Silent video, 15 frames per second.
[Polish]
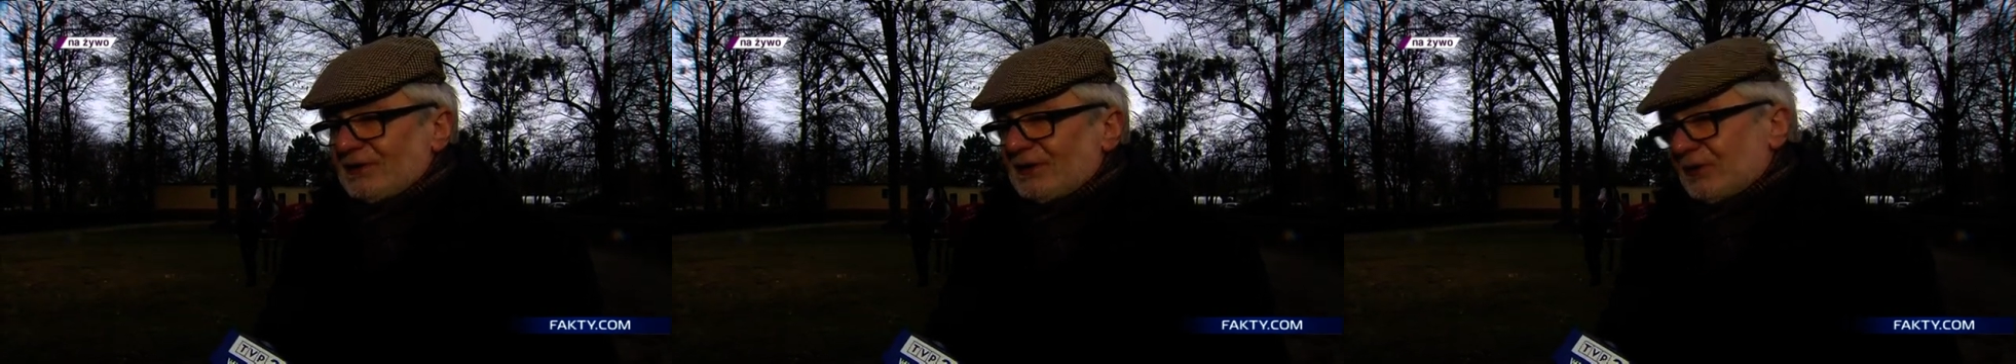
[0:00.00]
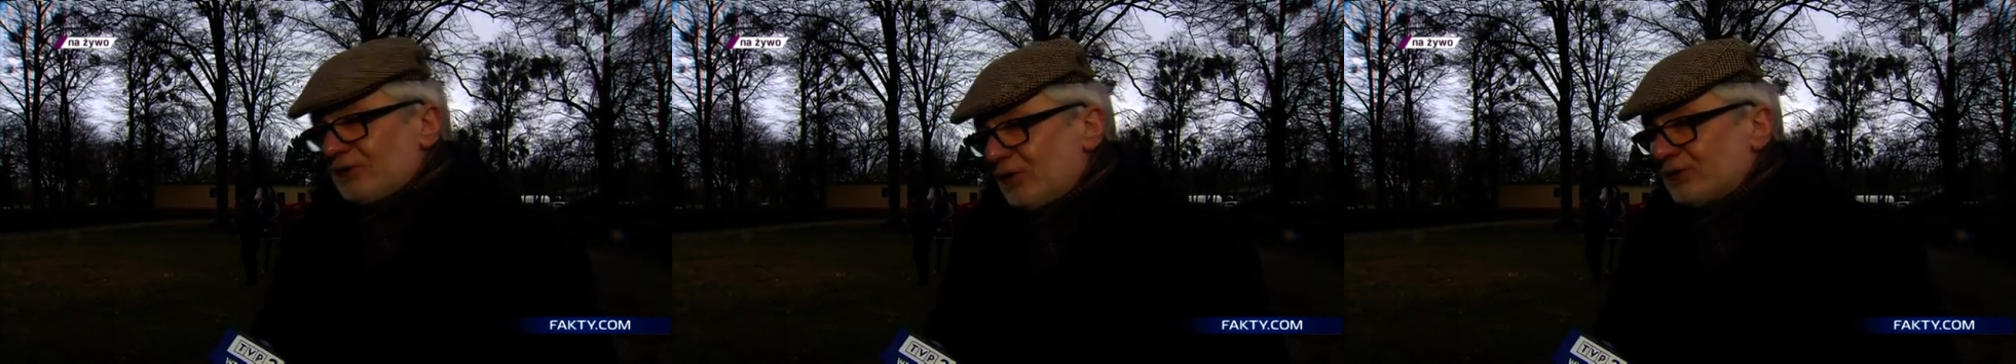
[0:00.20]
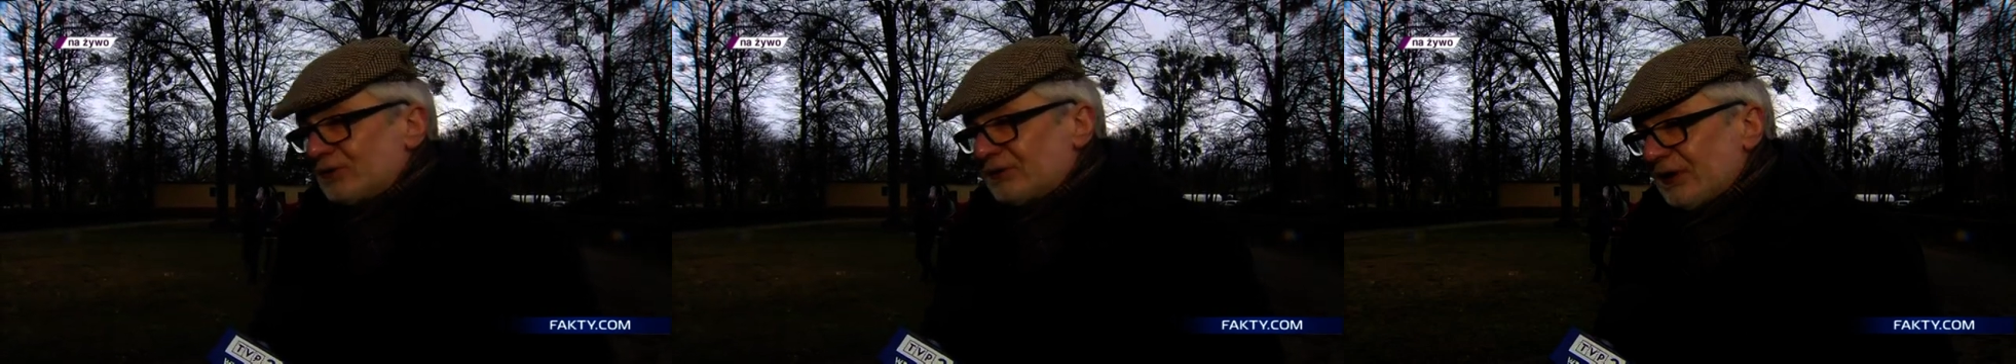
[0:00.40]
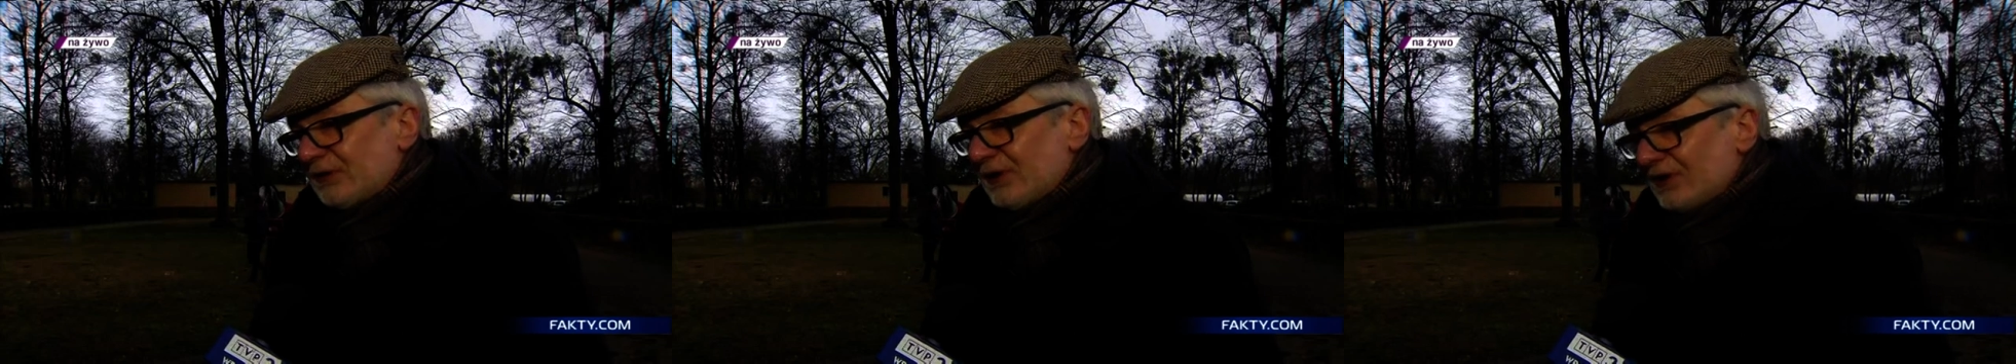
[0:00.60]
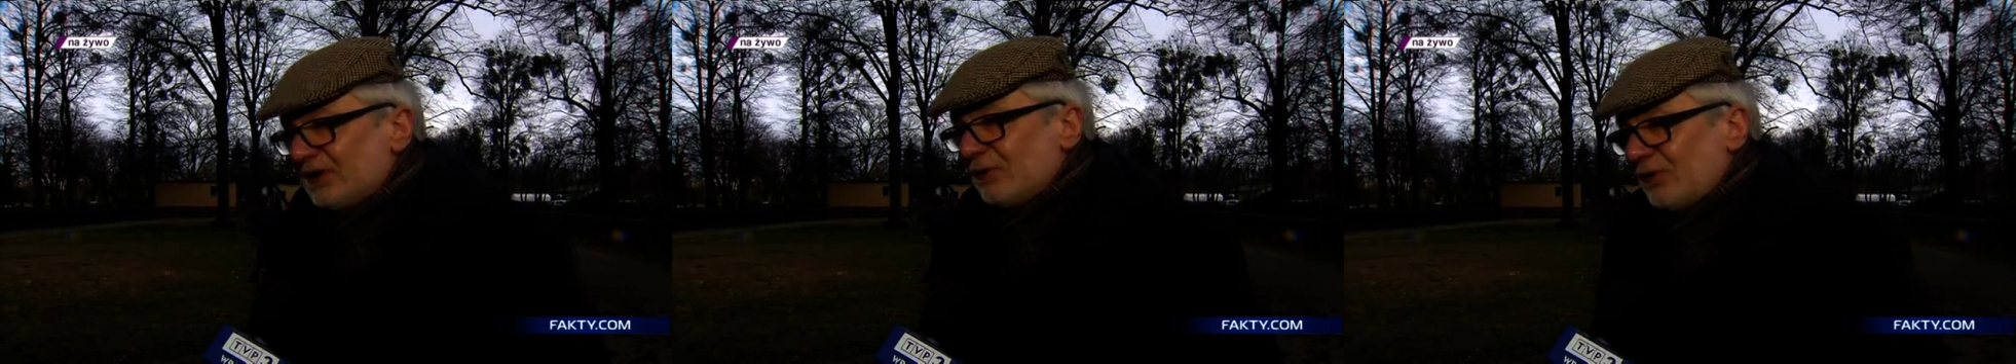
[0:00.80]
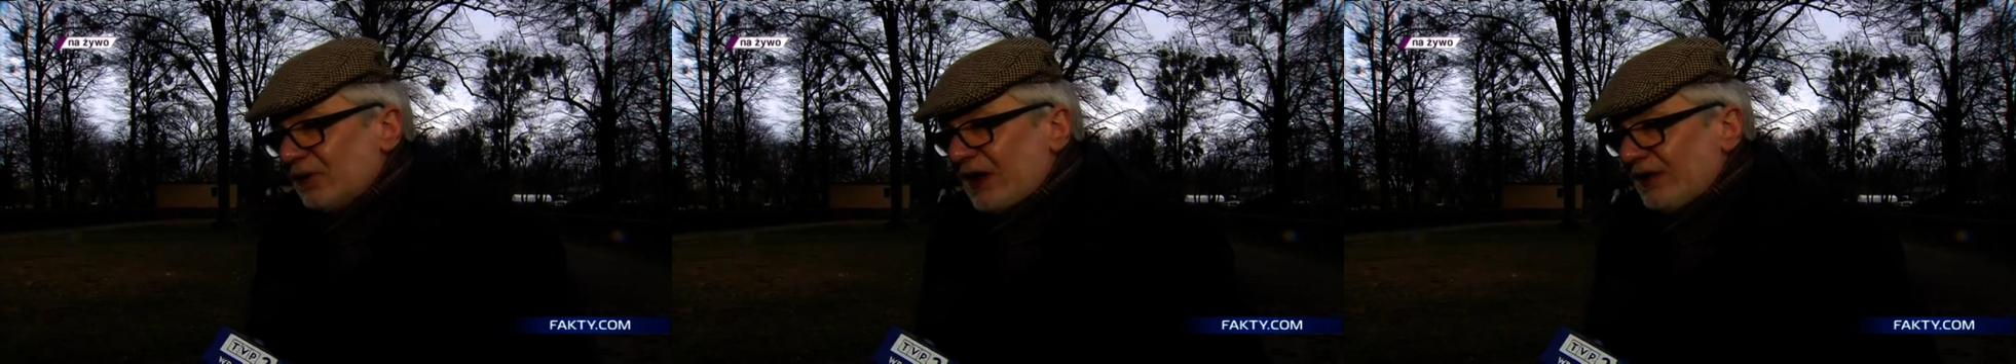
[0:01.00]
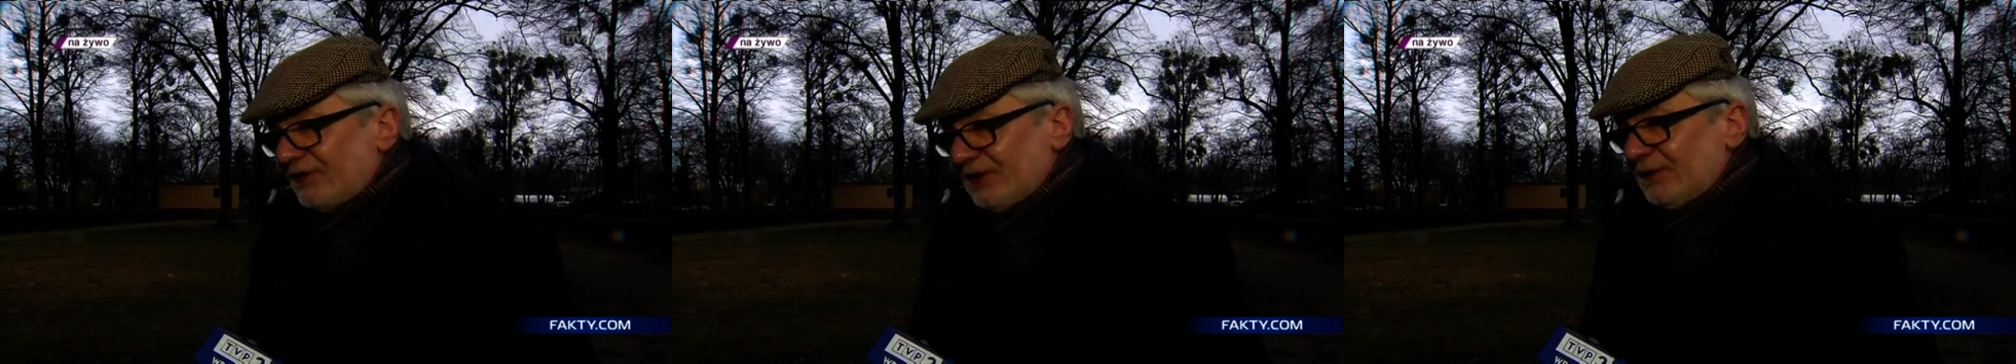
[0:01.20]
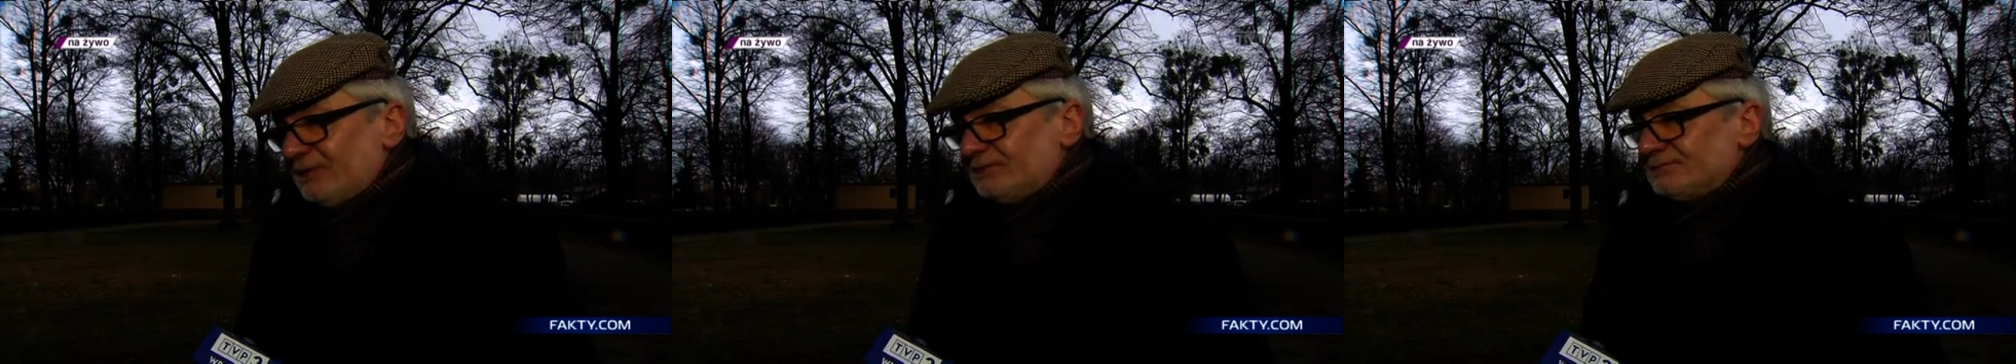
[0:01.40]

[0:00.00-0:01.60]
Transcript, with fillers: tę, tę jedyną okazję.